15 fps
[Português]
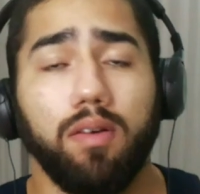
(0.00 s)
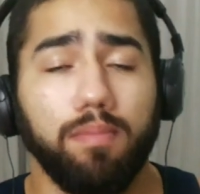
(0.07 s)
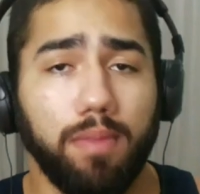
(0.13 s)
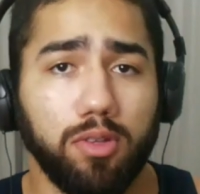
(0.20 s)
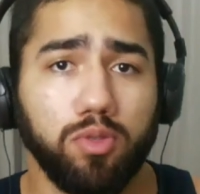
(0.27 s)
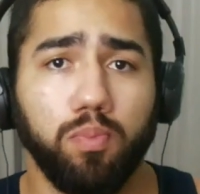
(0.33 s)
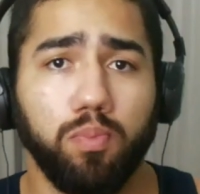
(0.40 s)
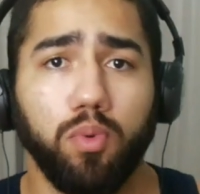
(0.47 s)
É
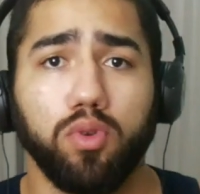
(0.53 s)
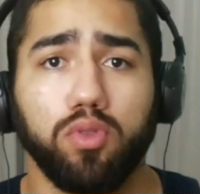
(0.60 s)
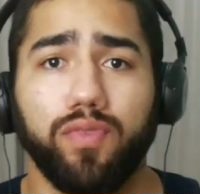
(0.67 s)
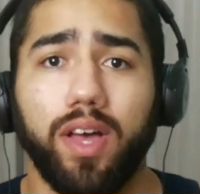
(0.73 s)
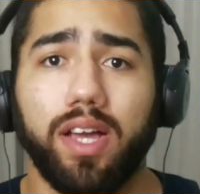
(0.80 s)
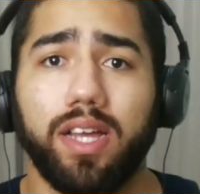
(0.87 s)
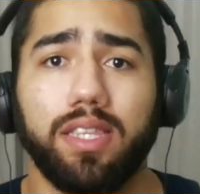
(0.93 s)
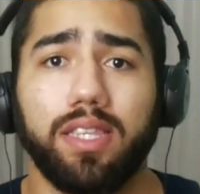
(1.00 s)
mais um ponto,
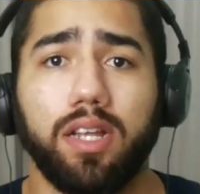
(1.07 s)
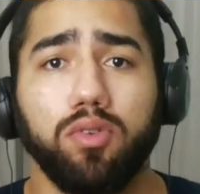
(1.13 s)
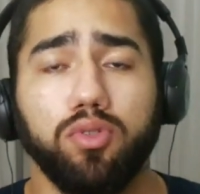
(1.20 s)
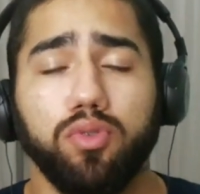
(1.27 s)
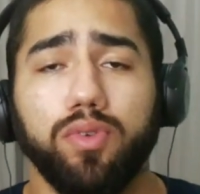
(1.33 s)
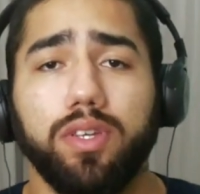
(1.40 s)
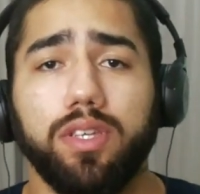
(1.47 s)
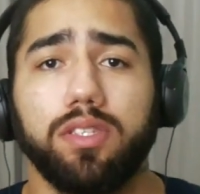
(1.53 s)
vai a critério
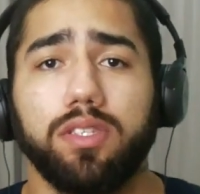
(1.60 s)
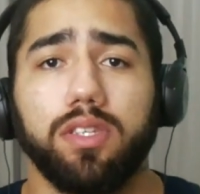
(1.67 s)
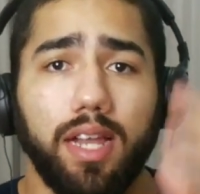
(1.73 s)
do juiz.